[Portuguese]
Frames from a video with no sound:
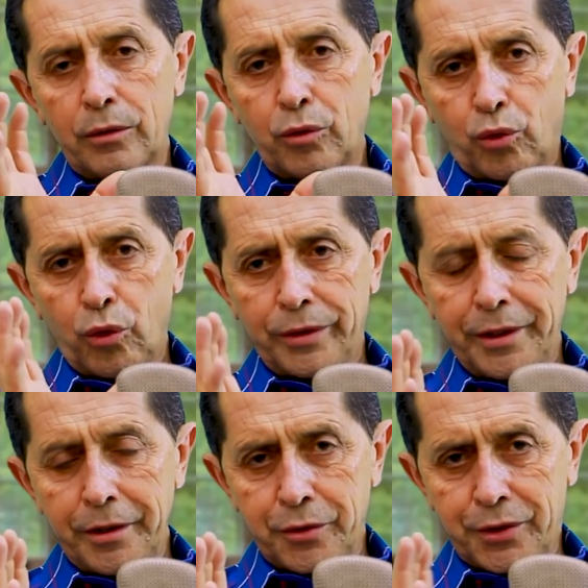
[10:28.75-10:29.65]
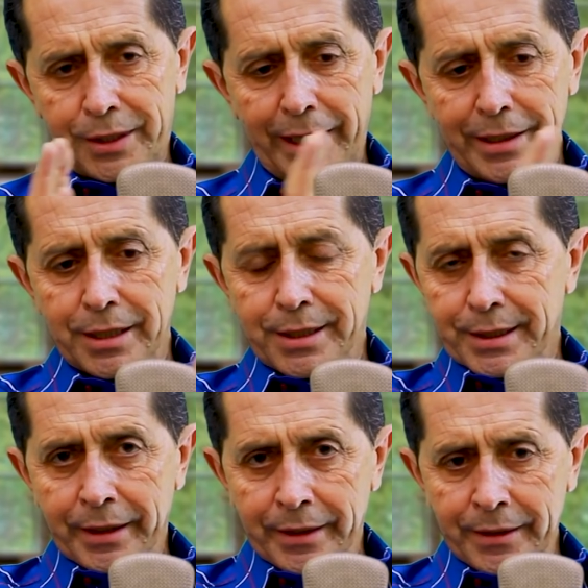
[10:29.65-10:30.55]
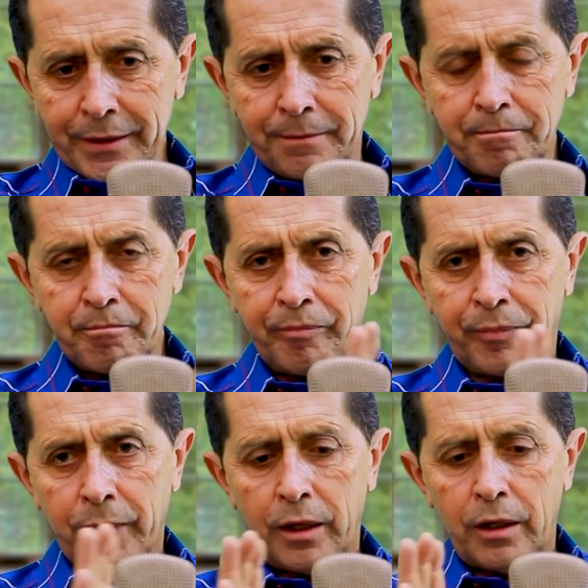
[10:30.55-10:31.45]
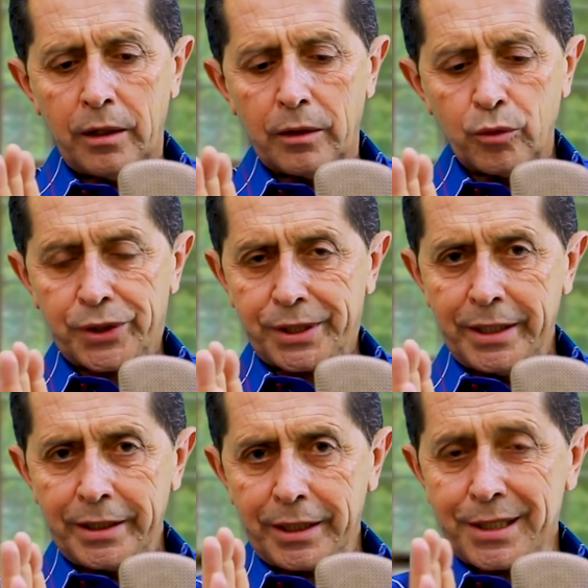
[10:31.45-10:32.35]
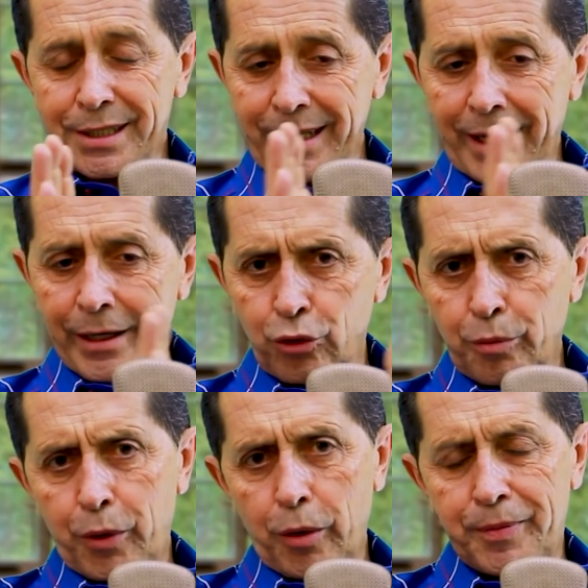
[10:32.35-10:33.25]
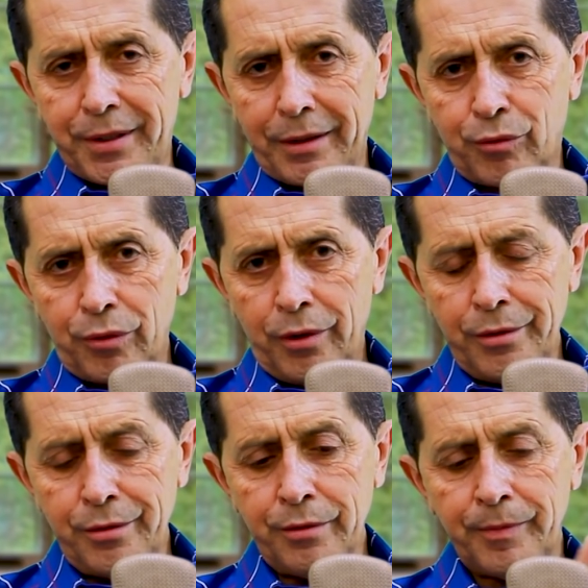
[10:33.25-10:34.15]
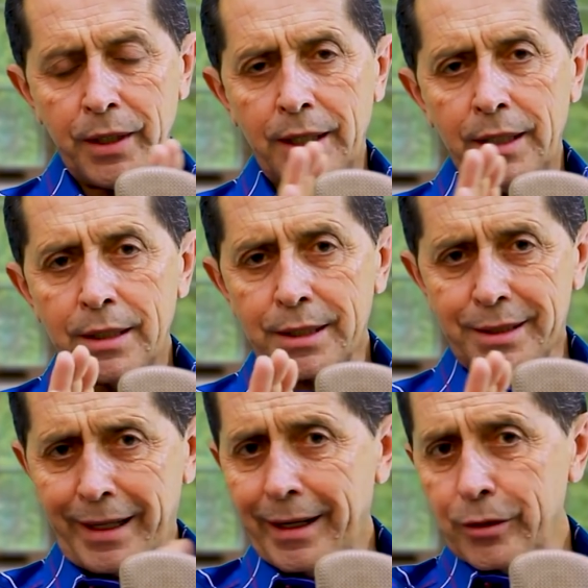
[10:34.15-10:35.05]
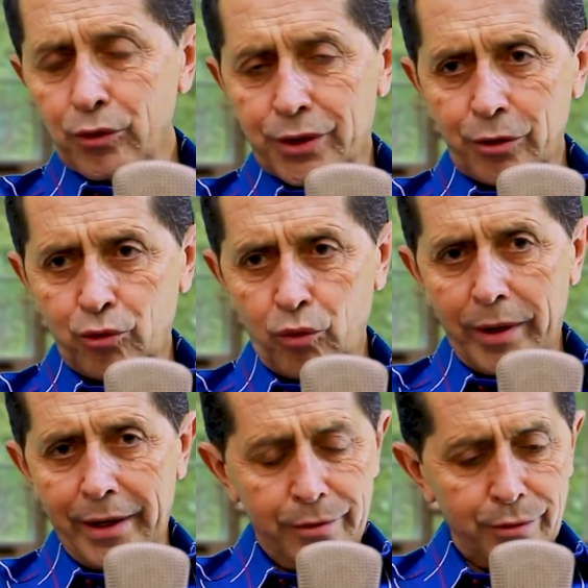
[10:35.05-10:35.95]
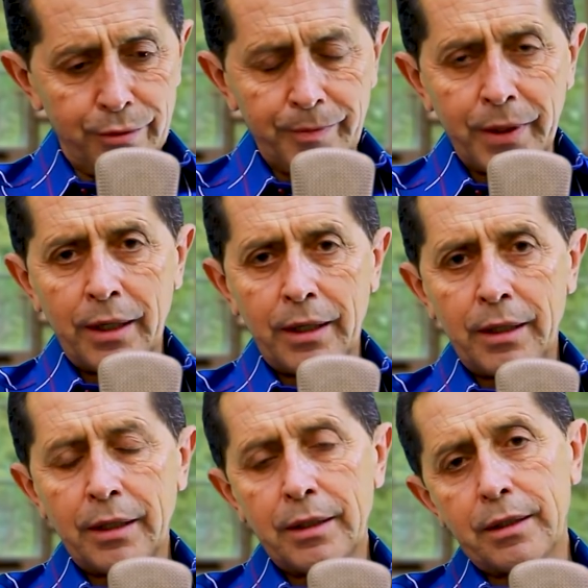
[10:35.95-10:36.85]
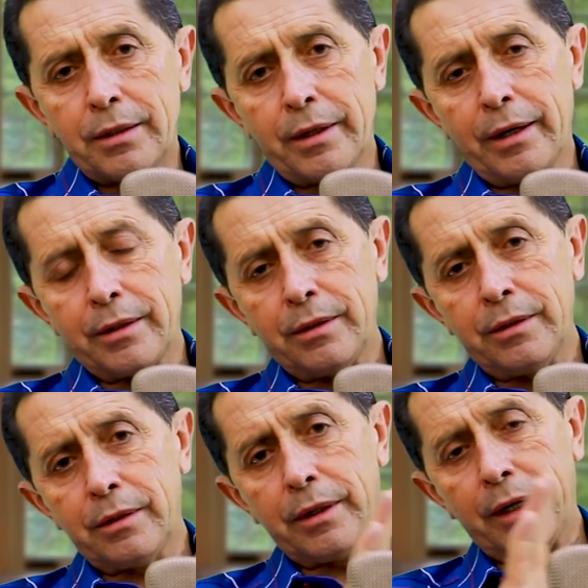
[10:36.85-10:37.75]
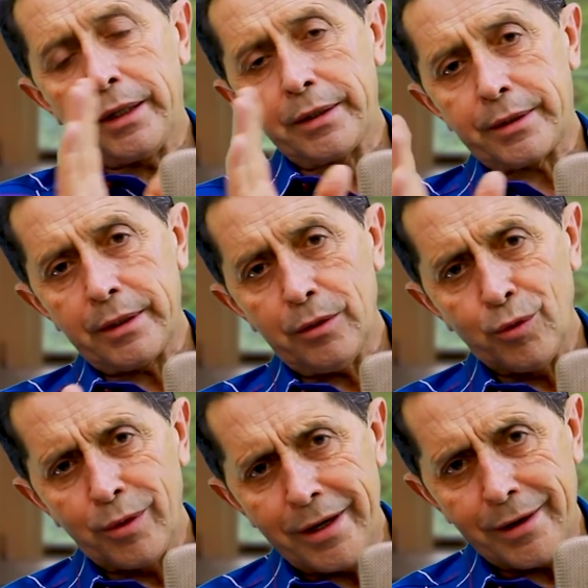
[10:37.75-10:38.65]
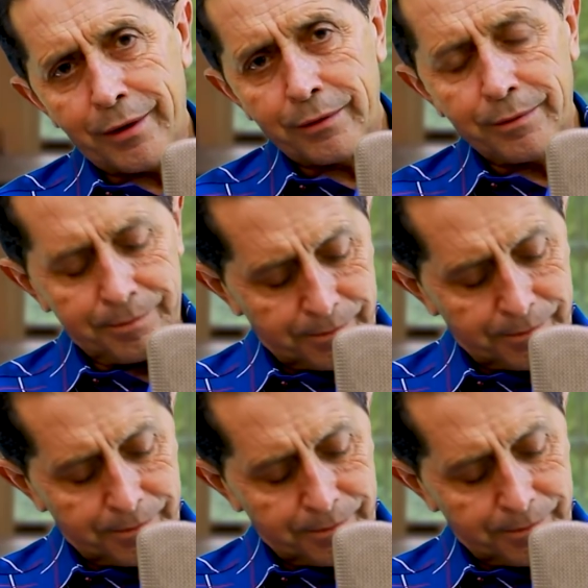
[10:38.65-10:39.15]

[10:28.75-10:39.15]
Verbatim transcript: O cordeiro sai de cena, o sangue sai do propiciatório, sai do santuário e aí entra o leão.